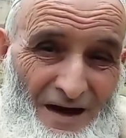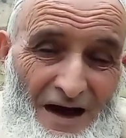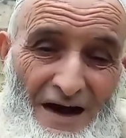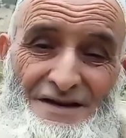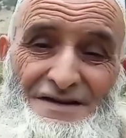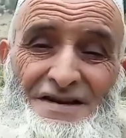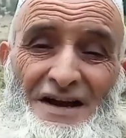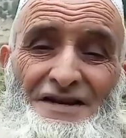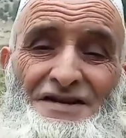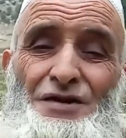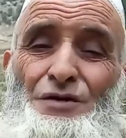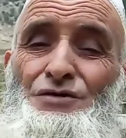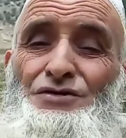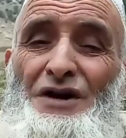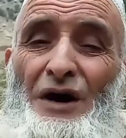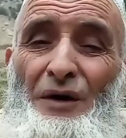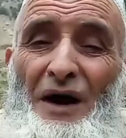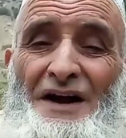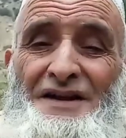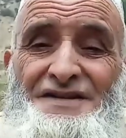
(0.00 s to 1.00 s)
انسى
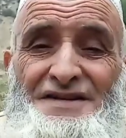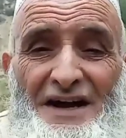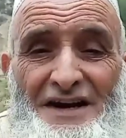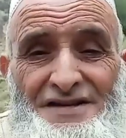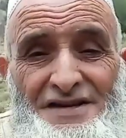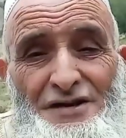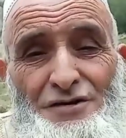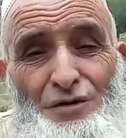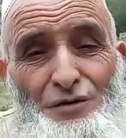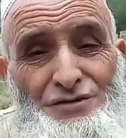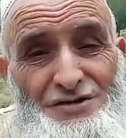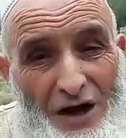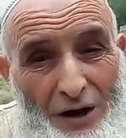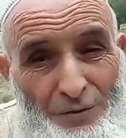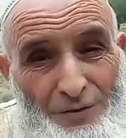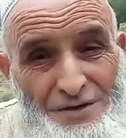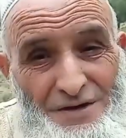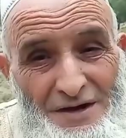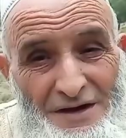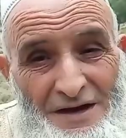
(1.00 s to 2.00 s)
زورتك انسى
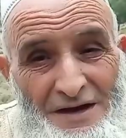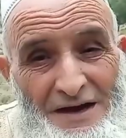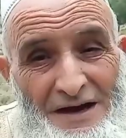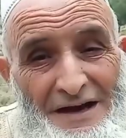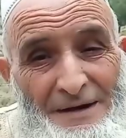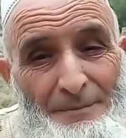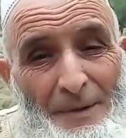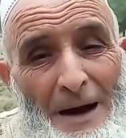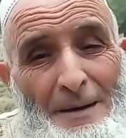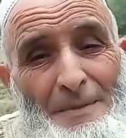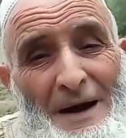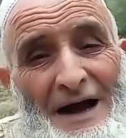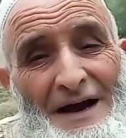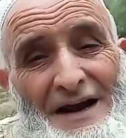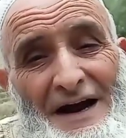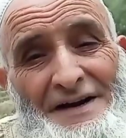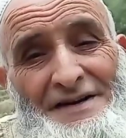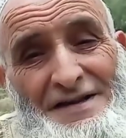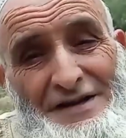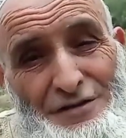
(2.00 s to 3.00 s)
تاكل ما
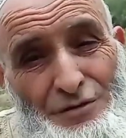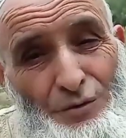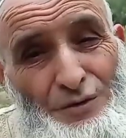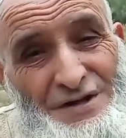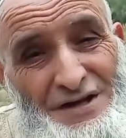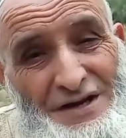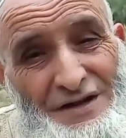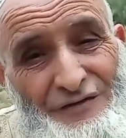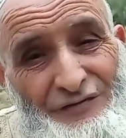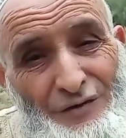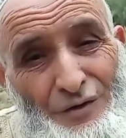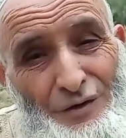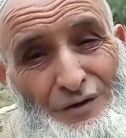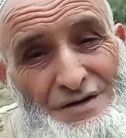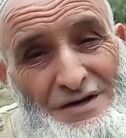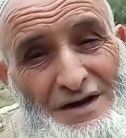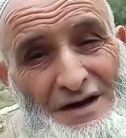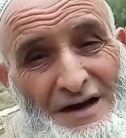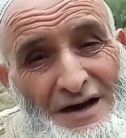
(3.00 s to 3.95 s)
معنى كي تخطغور دين الفلوق